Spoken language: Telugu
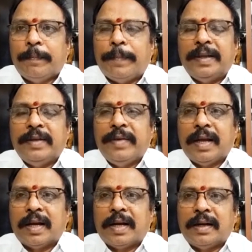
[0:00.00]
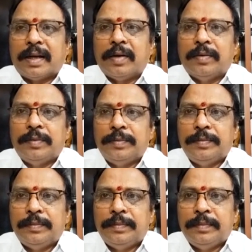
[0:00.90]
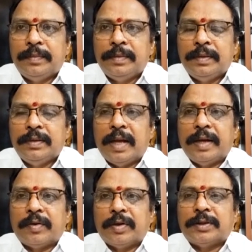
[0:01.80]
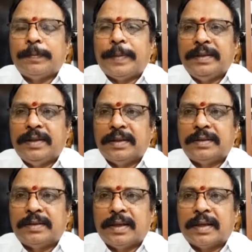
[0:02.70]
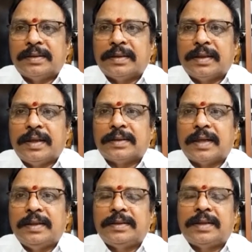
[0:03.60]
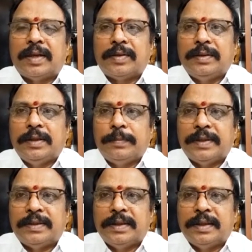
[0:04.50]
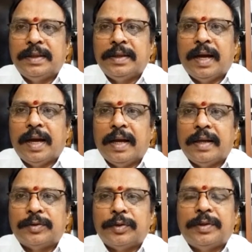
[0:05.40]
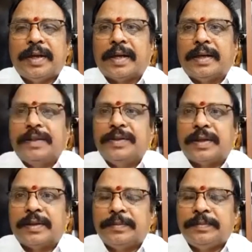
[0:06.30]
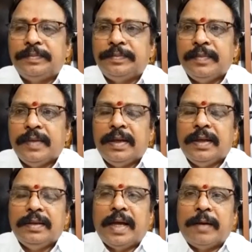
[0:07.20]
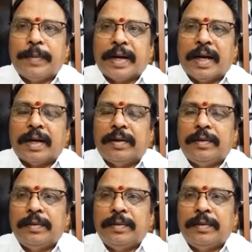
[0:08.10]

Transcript: పదివేల గంటలు దానికోసం పనిచేస్తే ఖచ్చితంగా సాధిస్తారు అని చెప్పేసి ఆయన సూత్రీకరించారు దాని ప్రకారం